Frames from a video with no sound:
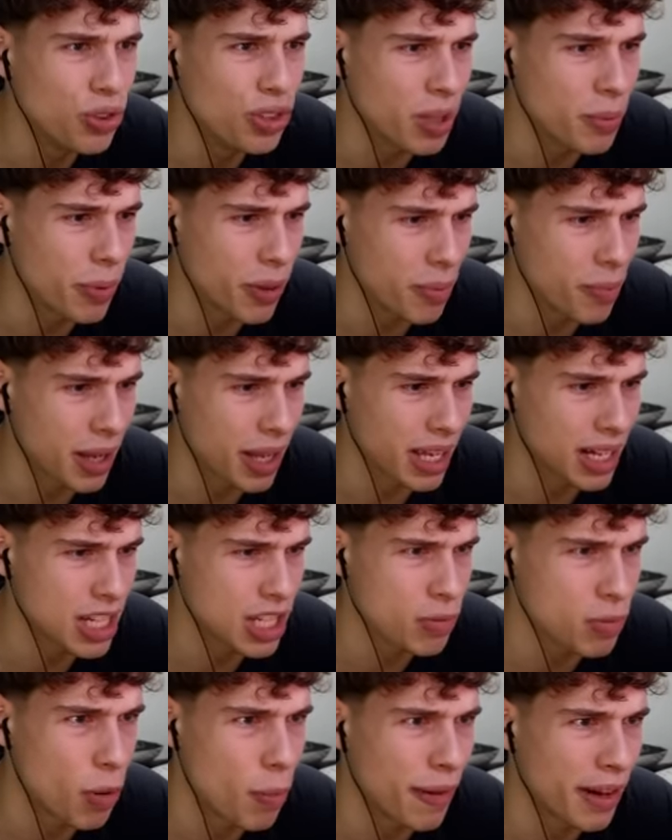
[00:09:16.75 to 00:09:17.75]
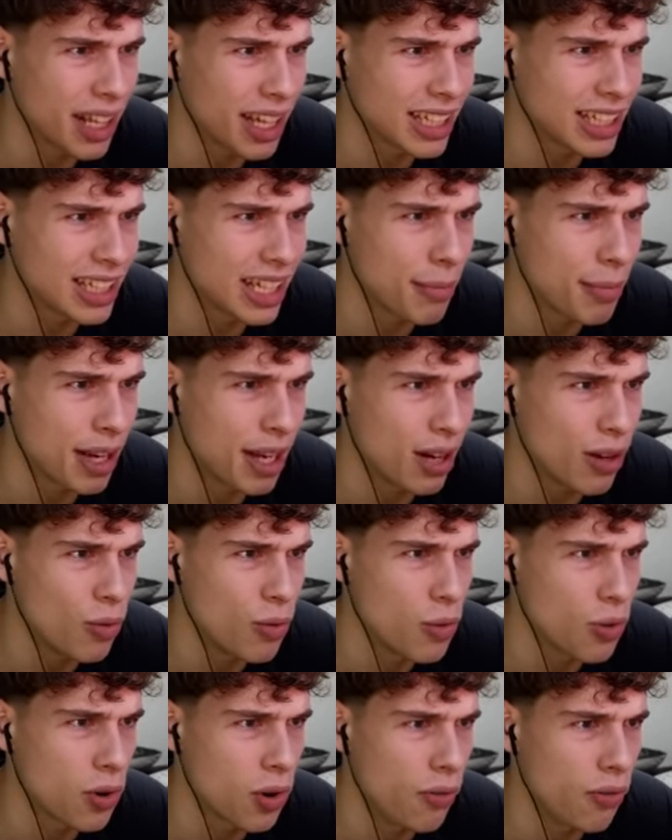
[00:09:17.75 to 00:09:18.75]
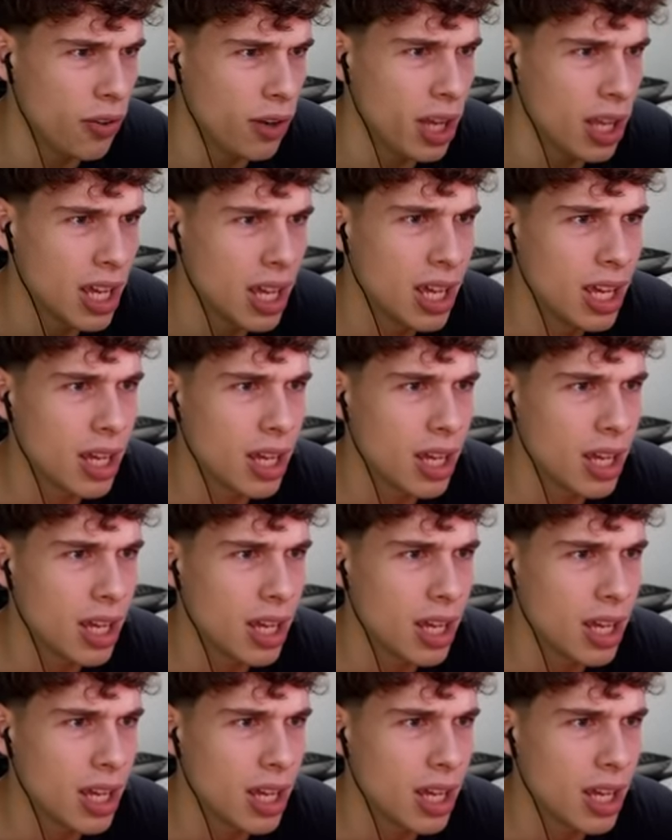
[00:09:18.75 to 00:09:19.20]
tipo de mecanismo para que se abra un cofre.